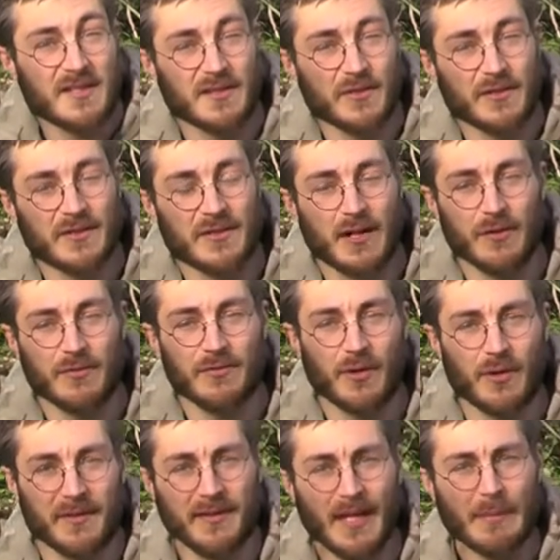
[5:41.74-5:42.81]
natürlich auch für
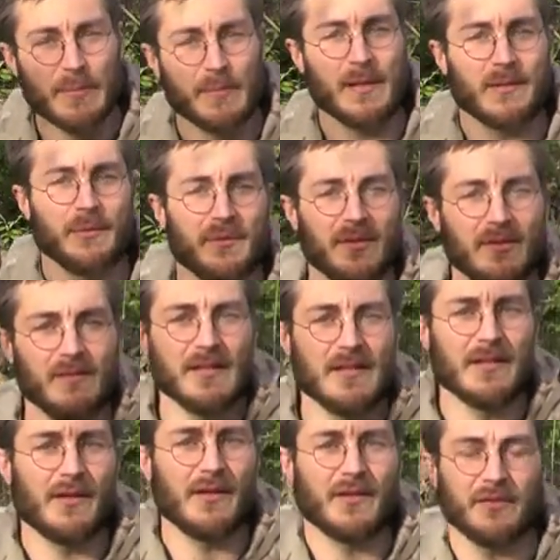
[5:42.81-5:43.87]
euch selber mal nutzen, wenn
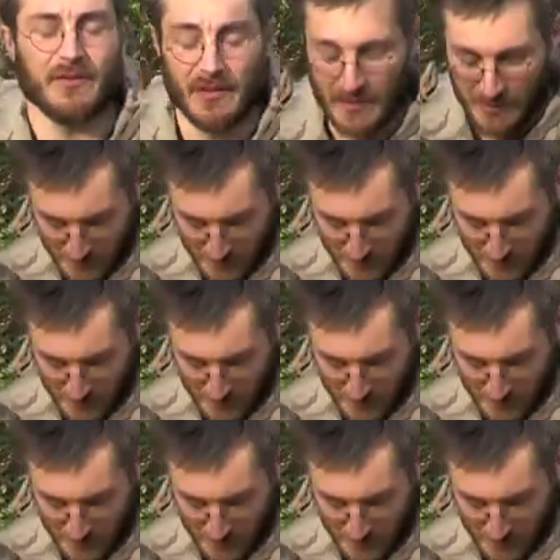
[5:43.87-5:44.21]
ihr euch so eine